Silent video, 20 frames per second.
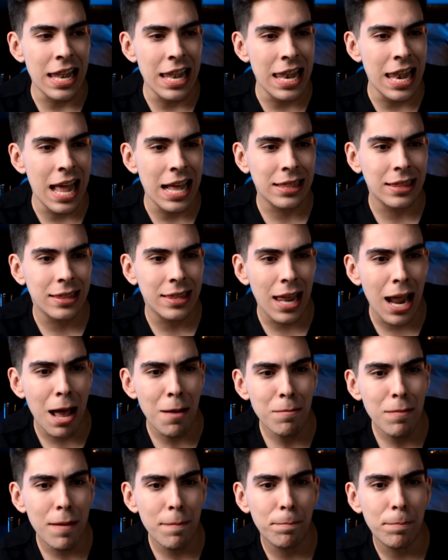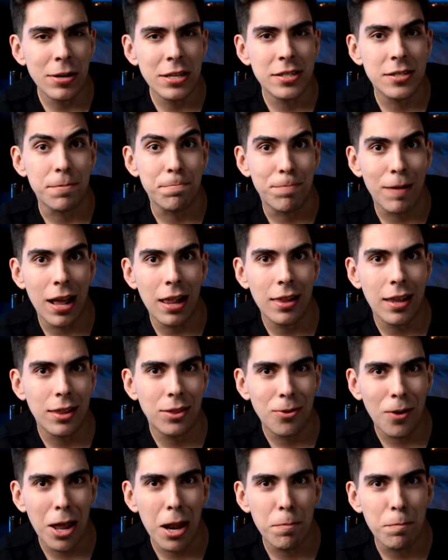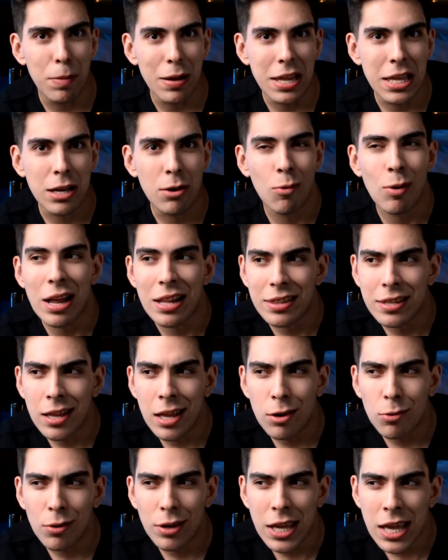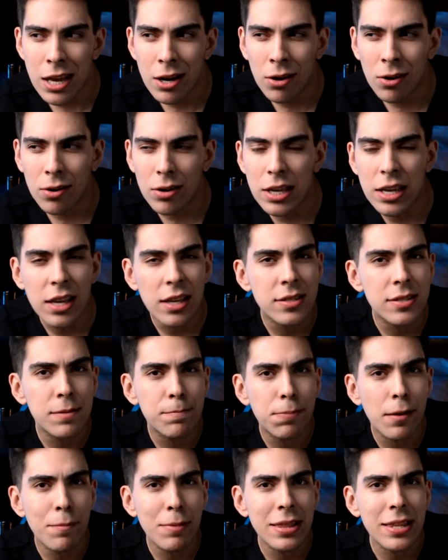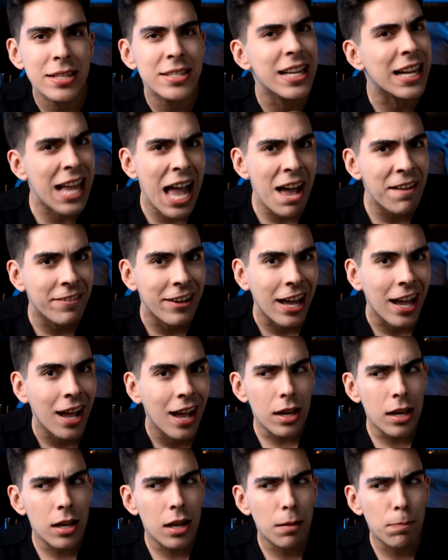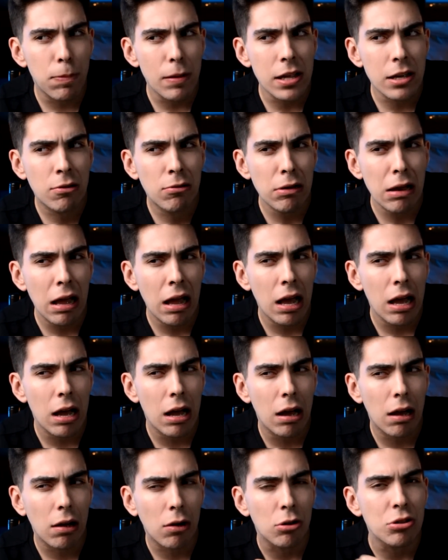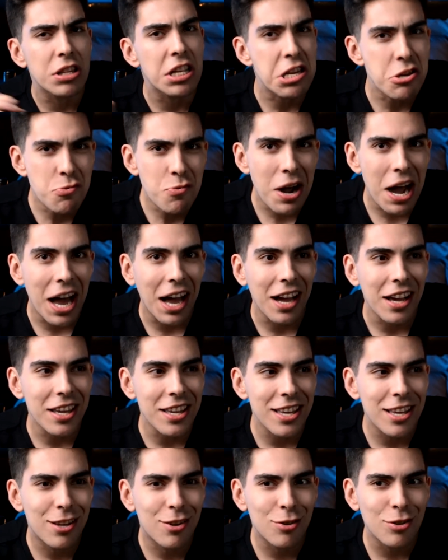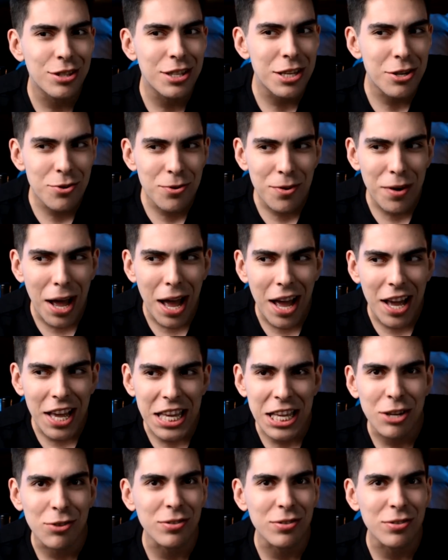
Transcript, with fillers: La trama principal de toda la película tiene un giro y simplemente se acaba. Y la película continúa y continúa y